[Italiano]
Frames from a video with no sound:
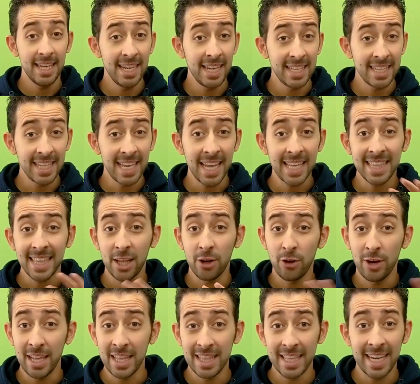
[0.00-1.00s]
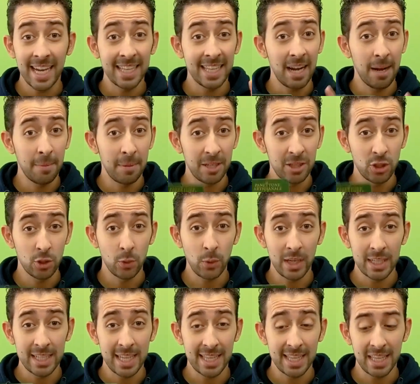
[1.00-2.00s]
In etichetta non è indicata la
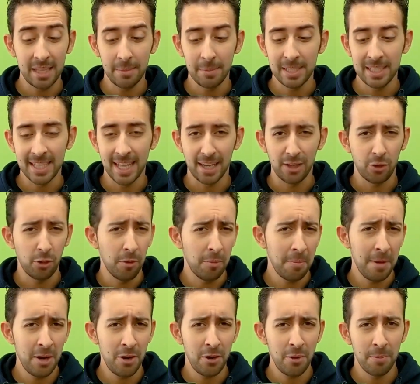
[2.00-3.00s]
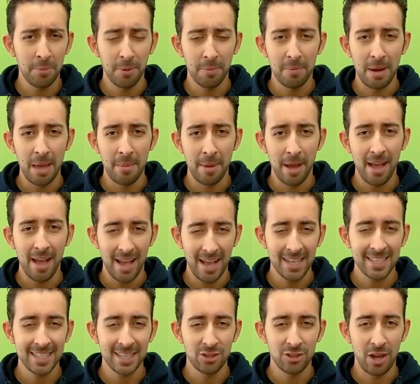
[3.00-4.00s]
percentuale esatta di pistacchio, ma non è un problema.
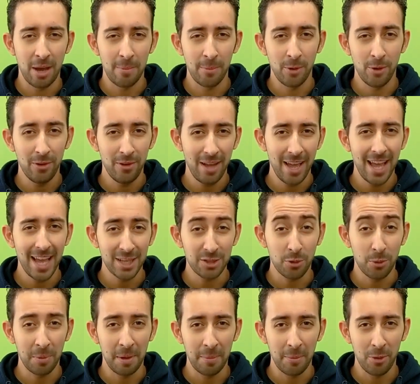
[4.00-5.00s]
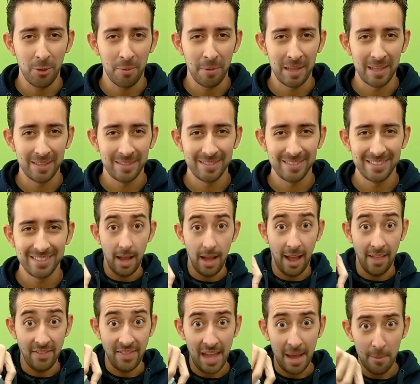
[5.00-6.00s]
Assaggiamolo e scopriamo com'è.
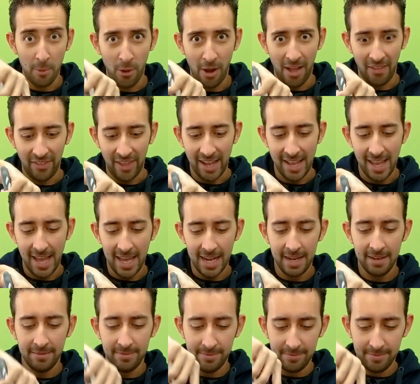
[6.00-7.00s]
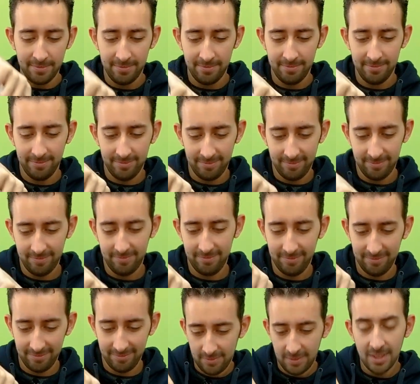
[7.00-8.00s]
Andiamo a tagliare.
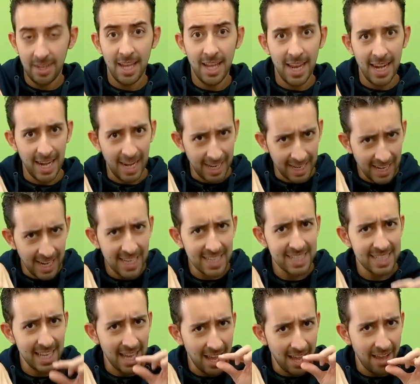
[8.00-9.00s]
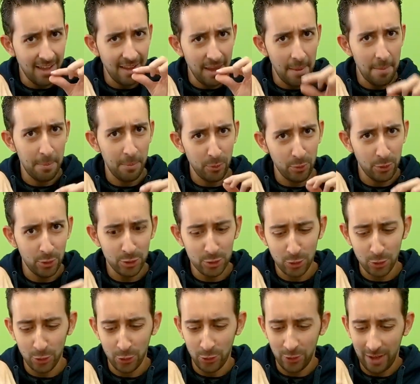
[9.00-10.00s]
La glassa è
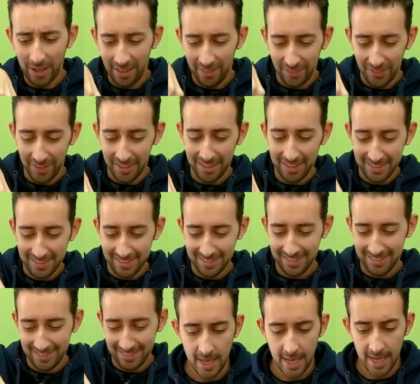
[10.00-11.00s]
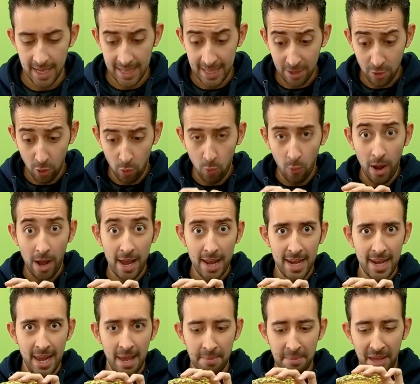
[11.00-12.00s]
piuttosto croccante. Ed ecco
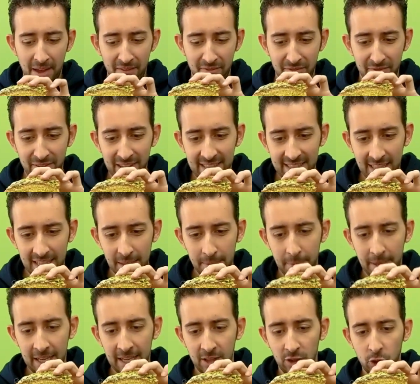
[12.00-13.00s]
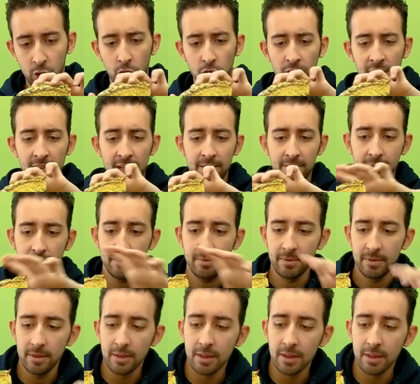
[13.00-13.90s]
qua la mia fetta di panettone.